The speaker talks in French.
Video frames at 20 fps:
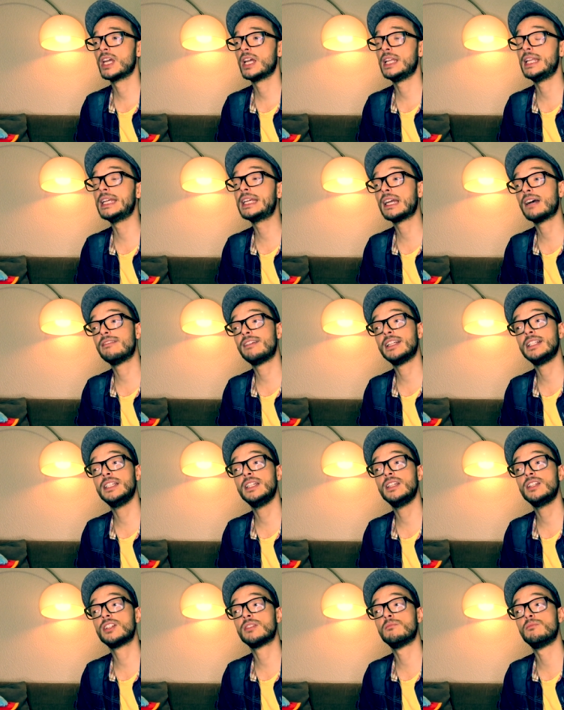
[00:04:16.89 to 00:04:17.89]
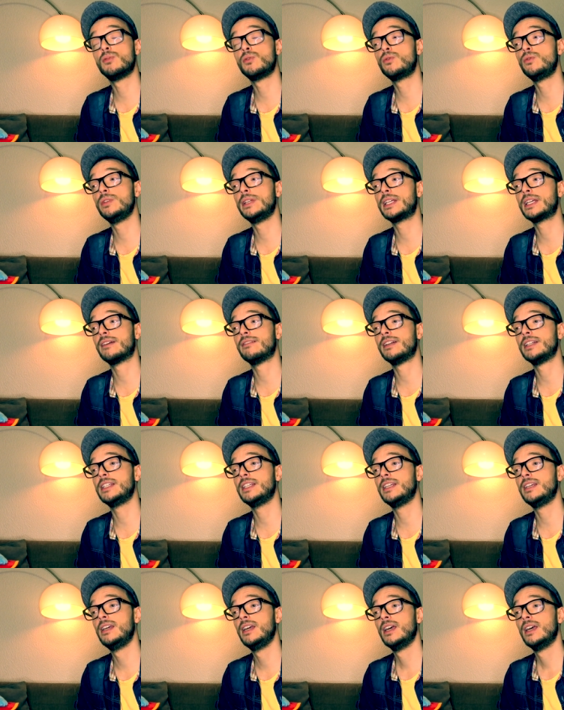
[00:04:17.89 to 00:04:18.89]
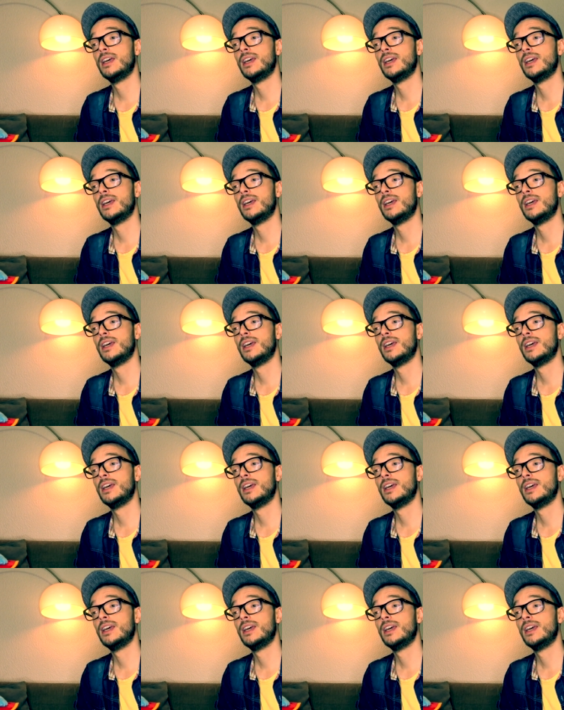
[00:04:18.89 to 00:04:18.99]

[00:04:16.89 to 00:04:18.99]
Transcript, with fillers: Les cavaliers, j'aime beaucoup les cavaliers